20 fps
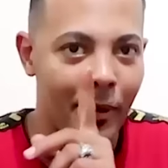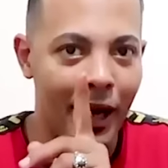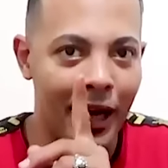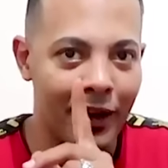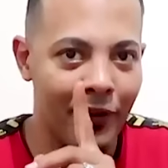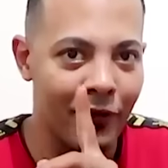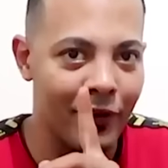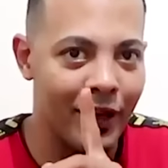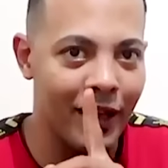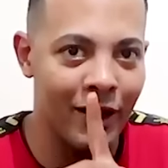ما
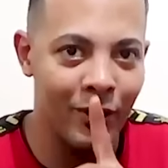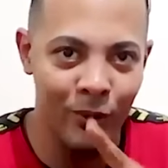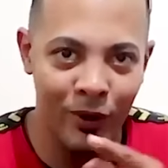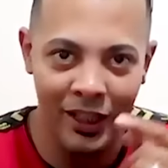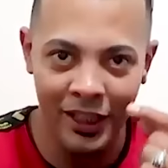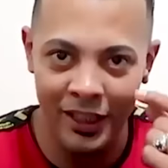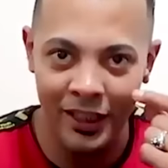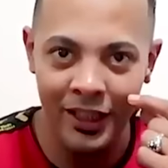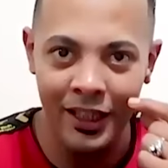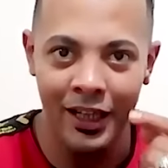بعرف
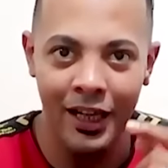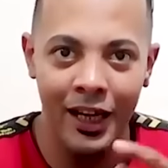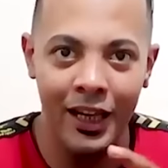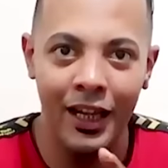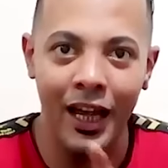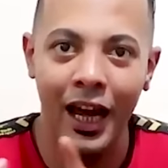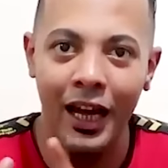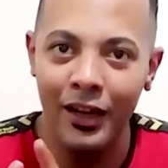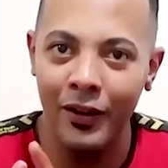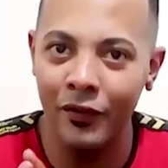الالوان
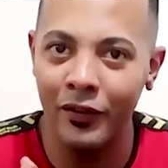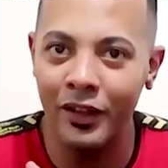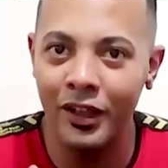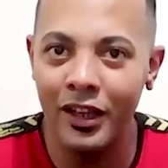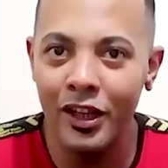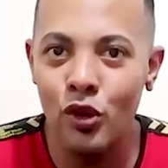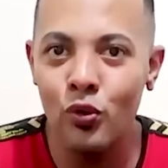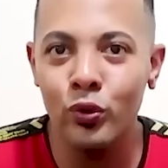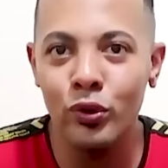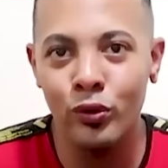انا اعرف
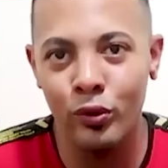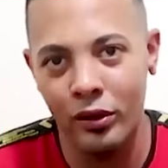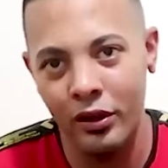الاسود